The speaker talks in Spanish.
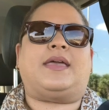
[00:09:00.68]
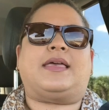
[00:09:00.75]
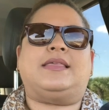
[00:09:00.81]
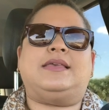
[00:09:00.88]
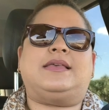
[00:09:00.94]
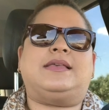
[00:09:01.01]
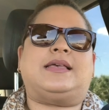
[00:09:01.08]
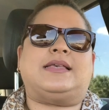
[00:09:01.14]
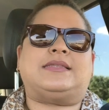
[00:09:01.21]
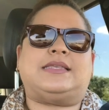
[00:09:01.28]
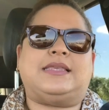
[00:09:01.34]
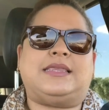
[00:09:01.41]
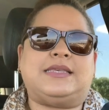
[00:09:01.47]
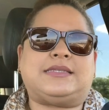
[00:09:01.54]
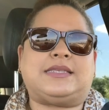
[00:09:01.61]
de que,
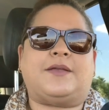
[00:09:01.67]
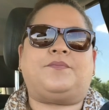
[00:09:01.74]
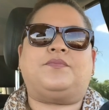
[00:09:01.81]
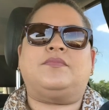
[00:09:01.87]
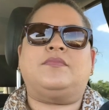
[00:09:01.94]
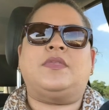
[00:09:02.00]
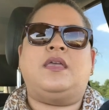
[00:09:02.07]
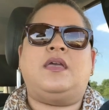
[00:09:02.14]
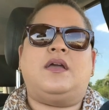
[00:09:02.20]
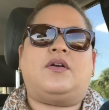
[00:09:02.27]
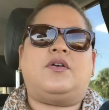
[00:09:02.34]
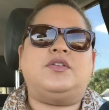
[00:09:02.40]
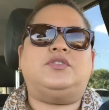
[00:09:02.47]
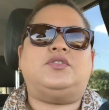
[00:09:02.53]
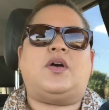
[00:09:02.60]
si dicen,
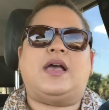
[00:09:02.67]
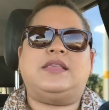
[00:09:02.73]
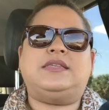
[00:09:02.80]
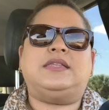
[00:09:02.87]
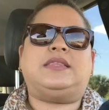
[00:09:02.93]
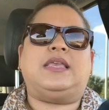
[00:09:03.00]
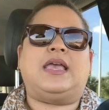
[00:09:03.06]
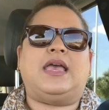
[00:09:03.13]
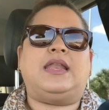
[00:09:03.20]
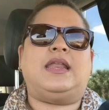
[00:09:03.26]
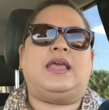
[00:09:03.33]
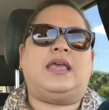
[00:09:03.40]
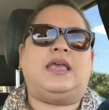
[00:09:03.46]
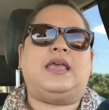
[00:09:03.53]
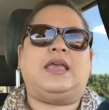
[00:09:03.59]
concho, Angie
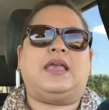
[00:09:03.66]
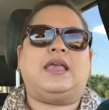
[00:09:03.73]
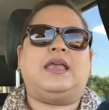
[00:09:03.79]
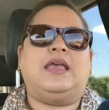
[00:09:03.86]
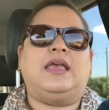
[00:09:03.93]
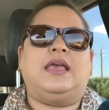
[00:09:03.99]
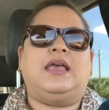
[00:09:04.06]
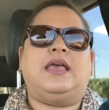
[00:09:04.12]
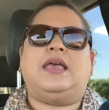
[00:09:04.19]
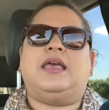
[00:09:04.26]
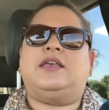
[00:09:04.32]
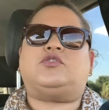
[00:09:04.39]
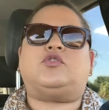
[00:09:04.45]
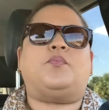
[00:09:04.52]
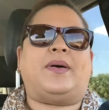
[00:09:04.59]
tiene
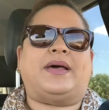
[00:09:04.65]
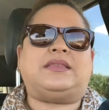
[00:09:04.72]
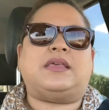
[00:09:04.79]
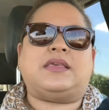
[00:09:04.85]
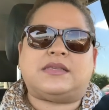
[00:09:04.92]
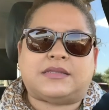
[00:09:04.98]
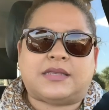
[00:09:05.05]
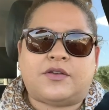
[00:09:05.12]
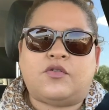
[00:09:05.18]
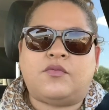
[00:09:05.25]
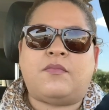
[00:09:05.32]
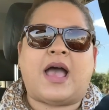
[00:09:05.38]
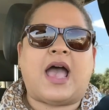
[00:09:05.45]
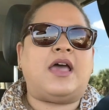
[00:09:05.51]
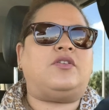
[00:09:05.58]
eh, su parte de ser
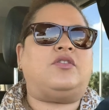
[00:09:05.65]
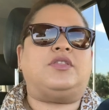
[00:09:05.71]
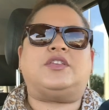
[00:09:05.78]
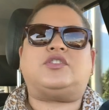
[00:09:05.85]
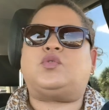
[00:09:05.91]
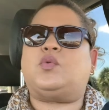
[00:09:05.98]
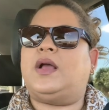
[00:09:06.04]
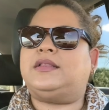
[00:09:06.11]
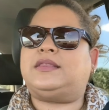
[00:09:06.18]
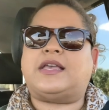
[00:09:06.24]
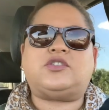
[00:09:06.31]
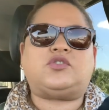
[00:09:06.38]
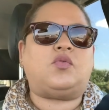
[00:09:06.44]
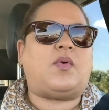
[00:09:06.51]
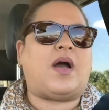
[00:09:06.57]
humano, de su alta
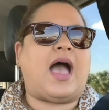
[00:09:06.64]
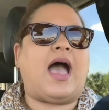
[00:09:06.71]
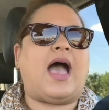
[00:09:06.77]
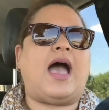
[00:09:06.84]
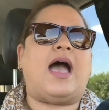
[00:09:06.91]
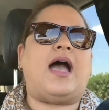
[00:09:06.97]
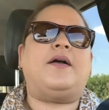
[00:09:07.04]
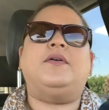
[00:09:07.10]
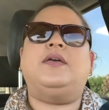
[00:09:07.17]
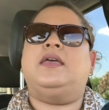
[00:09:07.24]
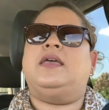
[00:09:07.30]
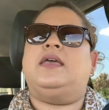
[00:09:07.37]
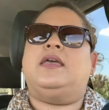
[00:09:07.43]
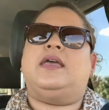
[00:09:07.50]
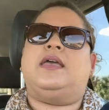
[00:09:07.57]
y su baja.
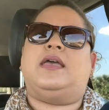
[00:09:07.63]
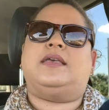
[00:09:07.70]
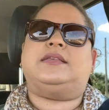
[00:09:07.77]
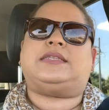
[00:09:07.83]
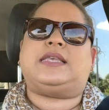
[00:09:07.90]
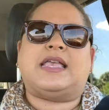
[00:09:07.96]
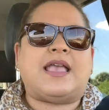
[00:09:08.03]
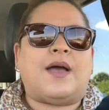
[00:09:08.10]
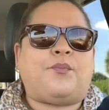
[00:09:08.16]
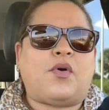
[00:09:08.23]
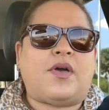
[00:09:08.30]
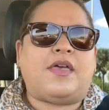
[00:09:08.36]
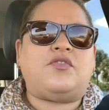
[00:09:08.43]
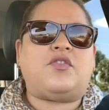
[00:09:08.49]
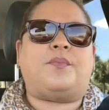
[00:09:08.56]
Eh, si ella
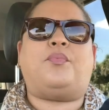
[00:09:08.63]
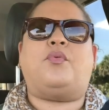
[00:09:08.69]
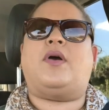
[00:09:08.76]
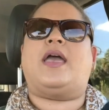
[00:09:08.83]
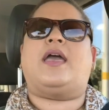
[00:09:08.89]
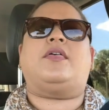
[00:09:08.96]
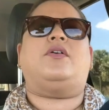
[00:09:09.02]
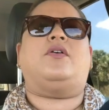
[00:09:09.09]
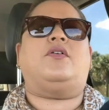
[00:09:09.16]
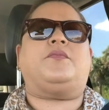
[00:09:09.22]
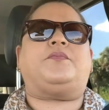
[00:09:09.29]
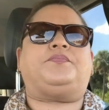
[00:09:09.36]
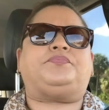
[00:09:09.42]
puede, yo puedo.